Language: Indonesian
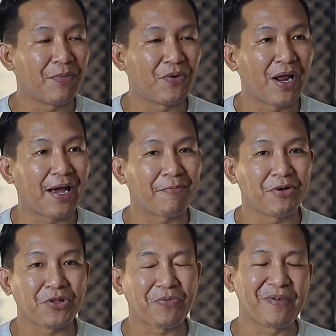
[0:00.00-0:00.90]
menggunakan
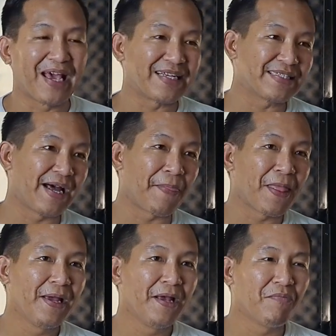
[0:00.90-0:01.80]
motor biasa.
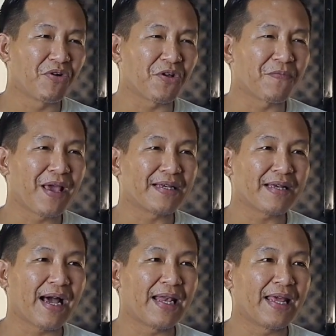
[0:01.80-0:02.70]
Motor
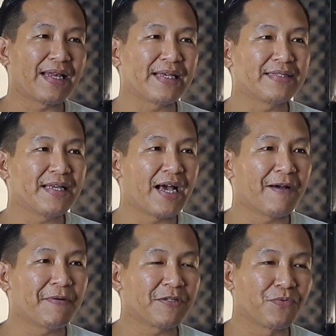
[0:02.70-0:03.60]
biasa kalian ngisi
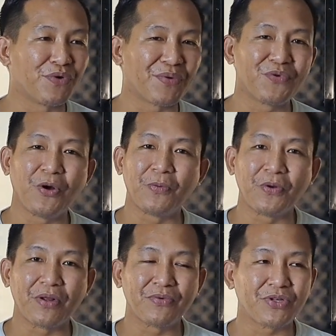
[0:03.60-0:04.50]
anggaplah sepuluh ribu, puluh
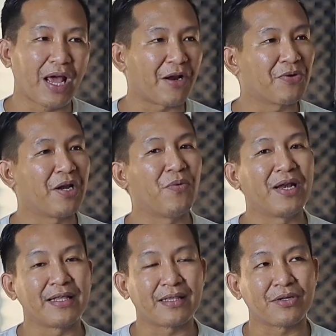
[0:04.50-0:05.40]
ribu, sekarang udah 2
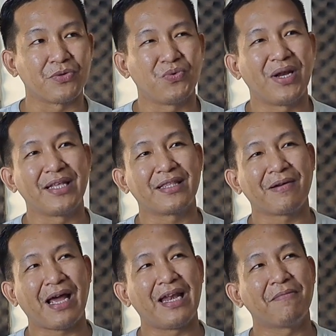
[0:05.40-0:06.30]
liter tuh. 2 liter
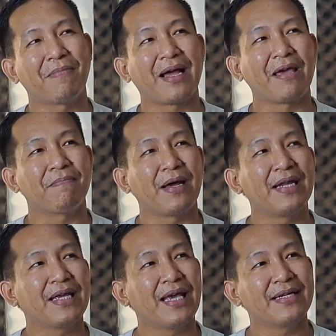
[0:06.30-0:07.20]
kalian pakai
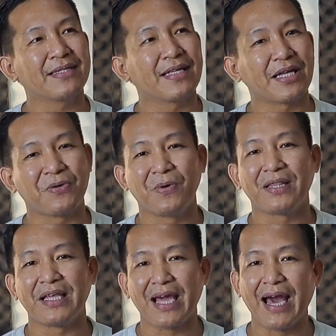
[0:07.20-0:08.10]
paling ya sekitar
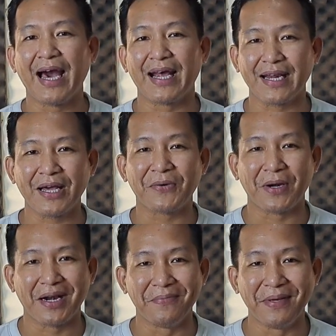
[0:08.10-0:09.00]
2-3 hari ya
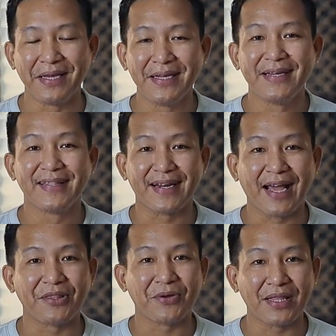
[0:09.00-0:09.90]
kurang lebih
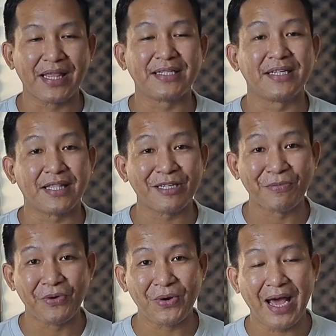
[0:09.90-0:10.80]
tergantung intensitas
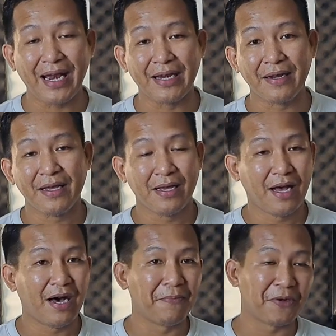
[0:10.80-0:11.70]
penggunaan
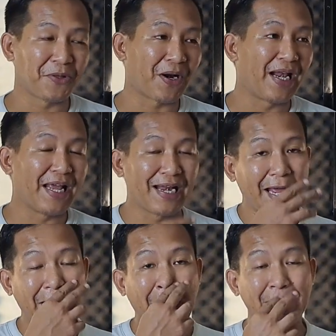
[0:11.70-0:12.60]
uh, motor kalian. Nah
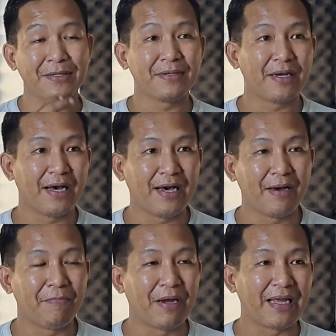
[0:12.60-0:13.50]
dengan uh,
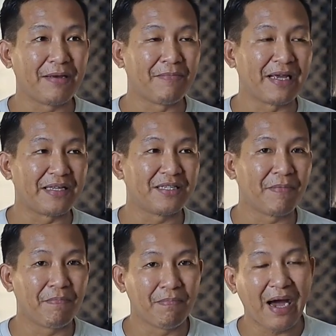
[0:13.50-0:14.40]
meng mengisi
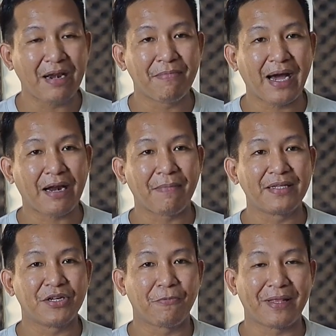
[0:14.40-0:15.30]
bahan bakar
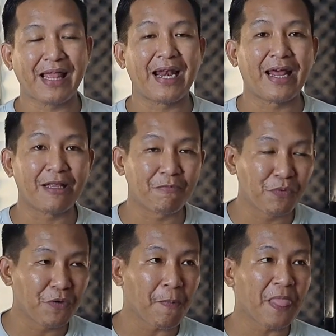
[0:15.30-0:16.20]
bensin atau Optalite
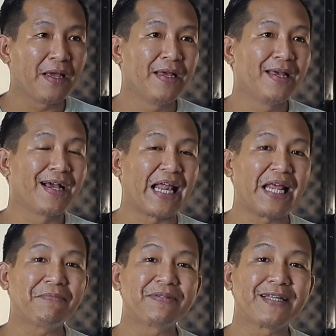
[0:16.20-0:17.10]
pun
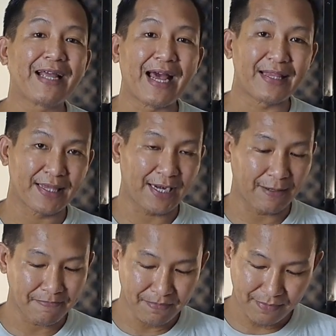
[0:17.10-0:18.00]
kalian mesti ngantri.
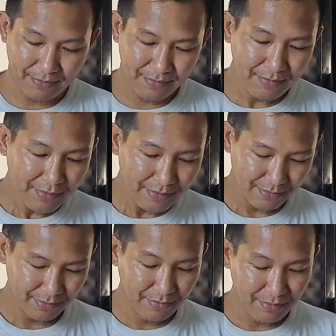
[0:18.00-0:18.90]
Hmm.
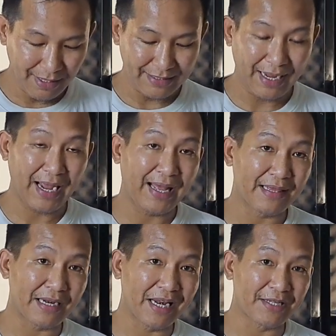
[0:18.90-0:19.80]
Biasanya
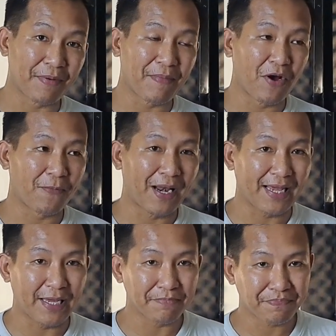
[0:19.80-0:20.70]
ngantri di SPBU
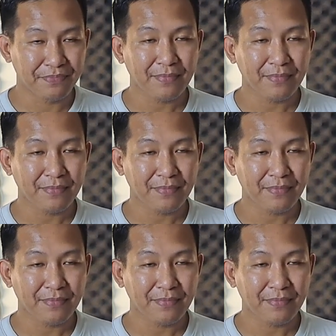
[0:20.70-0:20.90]
apalagi